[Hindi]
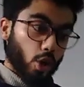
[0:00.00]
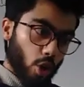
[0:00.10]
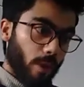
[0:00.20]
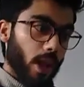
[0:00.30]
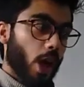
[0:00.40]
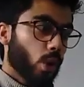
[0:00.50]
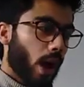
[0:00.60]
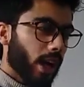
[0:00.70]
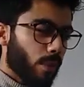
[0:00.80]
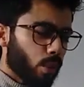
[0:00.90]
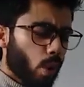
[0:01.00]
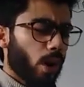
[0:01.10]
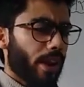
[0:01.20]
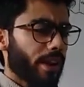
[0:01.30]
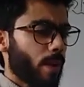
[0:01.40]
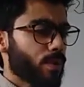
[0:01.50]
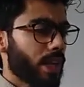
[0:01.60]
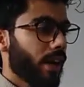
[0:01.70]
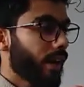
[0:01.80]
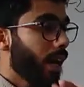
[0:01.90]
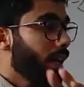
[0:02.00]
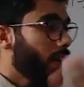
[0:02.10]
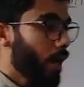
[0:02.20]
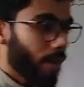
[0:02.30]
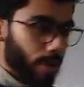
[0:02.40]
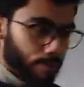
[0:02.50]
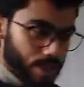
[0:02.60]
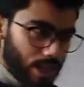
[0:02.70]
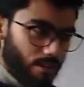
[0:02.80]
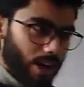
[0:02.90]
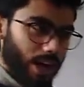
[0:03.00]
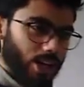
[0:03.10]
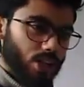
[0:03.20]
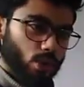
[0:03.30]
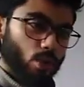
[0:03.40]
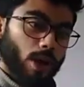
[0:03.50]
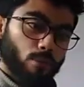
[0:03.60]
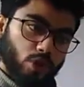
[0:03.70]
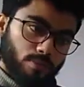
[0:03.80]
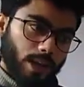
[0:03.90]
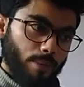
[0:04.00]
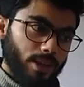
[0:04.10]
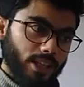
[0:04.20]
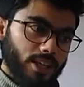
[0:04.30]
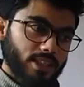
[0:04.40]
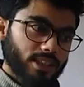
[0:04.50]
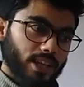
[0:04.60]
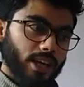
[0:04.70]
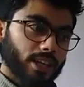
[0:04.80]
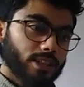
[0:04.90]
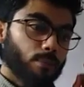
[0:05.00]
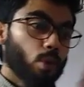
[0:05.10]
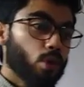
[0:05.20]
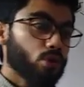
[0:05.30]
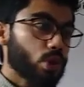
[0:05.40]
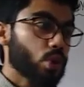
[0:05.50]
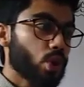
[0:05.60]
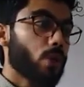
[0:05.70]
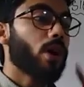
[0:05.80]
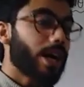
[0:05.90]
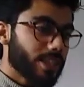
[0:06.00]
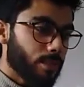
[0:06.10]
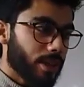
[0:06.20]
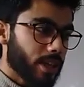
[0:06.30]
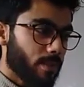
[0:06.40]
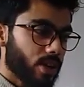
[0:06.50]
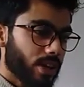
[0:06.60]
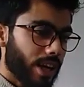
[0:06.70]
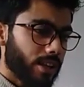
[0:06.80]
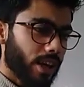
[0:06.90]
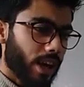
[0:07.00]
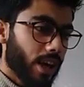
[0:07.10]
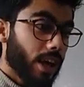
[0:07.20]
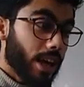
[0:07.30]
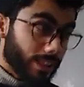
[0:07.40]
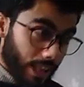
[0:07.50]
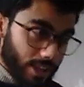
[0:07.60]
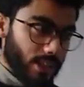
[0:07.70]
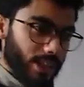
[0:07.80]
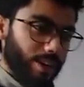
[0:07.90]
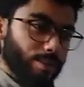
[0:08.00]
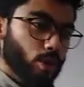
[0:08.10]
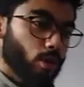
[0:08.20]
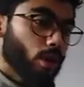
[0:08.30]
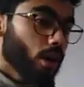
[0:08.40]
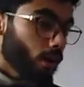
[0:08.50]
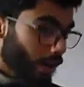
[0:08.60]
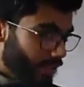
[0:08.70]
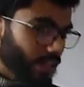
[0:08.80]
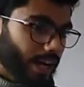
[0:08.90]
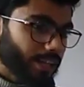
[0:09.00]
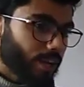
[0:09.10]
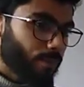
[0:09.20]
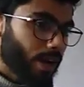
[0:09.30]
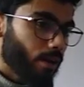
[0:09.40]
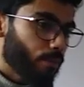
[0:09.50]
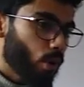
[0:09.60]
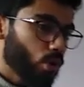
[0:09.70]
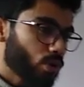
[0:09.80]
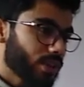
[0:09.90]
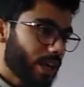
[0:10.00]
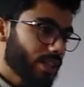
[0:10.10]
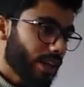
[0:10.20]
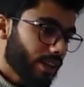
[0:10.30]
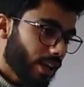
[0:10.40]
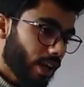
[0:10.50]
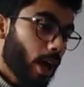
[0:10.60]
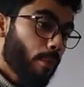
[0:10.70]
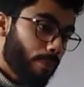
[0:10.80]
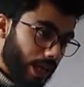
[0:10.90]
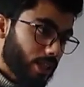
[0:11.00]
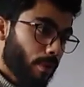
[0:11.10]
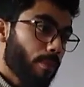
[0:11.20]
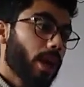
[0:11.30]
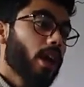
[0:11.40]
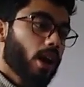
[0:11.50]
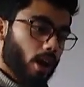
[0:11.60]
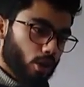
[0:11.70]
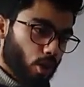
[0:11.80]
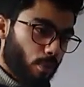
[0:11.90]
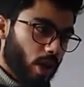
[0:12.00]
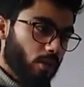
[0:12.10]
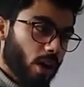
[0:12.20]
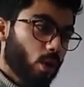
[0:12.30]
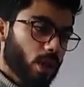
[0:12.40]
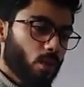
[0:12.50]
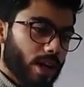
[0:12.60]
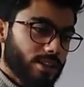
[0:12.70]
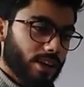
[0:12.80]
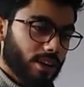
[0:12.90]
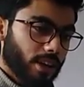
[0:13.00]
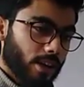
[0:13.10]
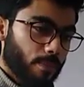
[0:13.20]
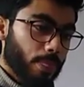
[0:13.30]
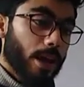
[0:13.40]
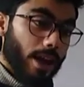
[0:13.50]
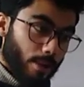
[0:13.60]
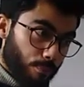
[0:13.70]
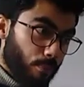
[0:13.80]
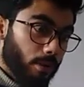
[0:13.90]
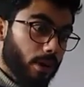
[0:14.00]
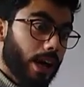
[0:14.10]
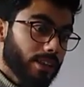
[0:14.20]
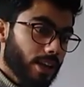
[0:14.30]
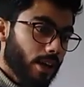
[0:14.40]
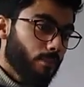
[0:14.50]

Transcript: ह्यूमन तो अगर हम थोड़ा रिकैप्चुलेट कर लेंगे हमारा पिछला वाला लेक्चर तो हम उसमें हमने ये चीज़ देखा कि जब प्रोटोजोनस होते हैं वो कहाँ से अपनी रेस्पिरेशन करते हैं तेज़ से जवाब दे दो कहाँ से करते हैं प्रोटोजोन्स कहाँ से करते हैं प्लाज्मा मेमरी जो पॉरीफेरा होते हैं वो कहाँ से करते हैं कहाँ से